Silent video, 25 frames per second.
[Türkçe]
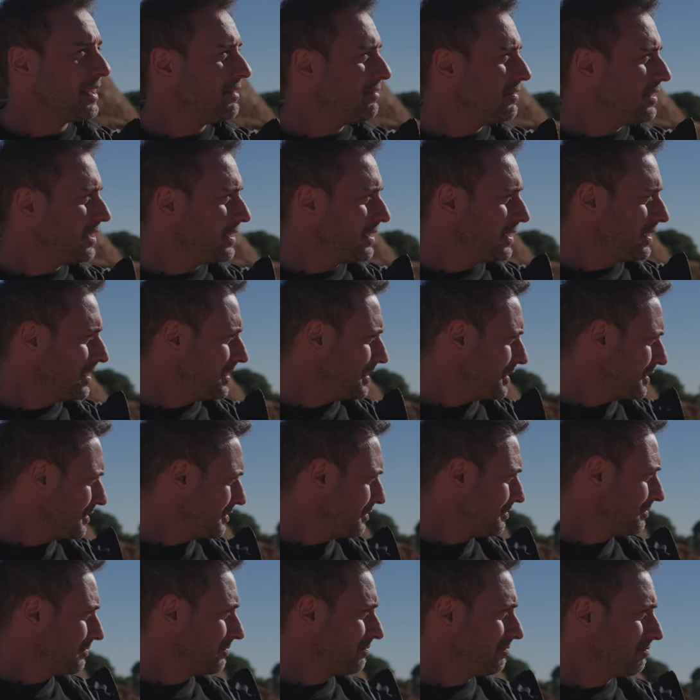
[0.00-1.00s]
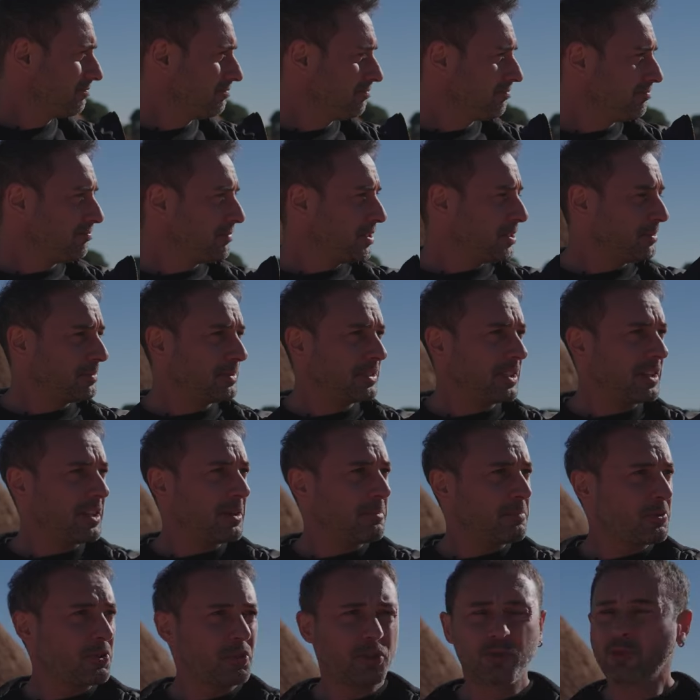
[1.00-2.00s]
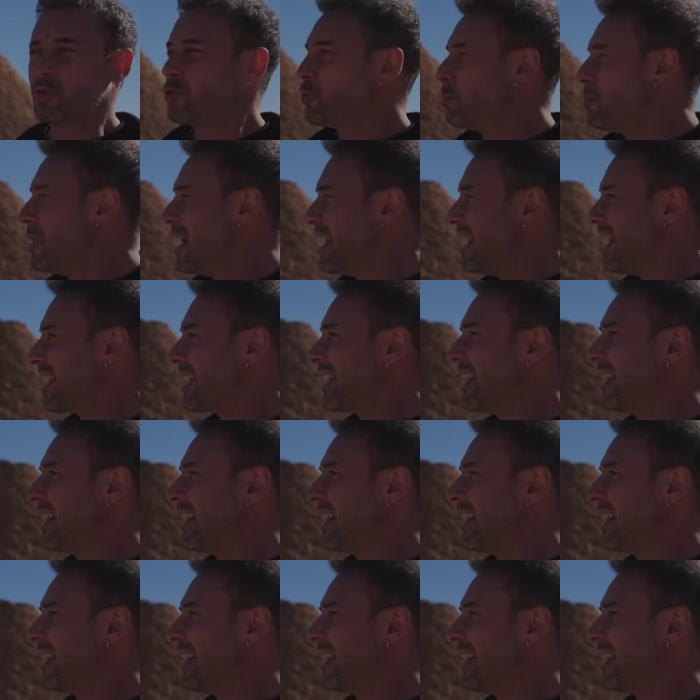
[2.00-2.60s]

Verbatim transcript: evleri birbirine yapışık kubbeler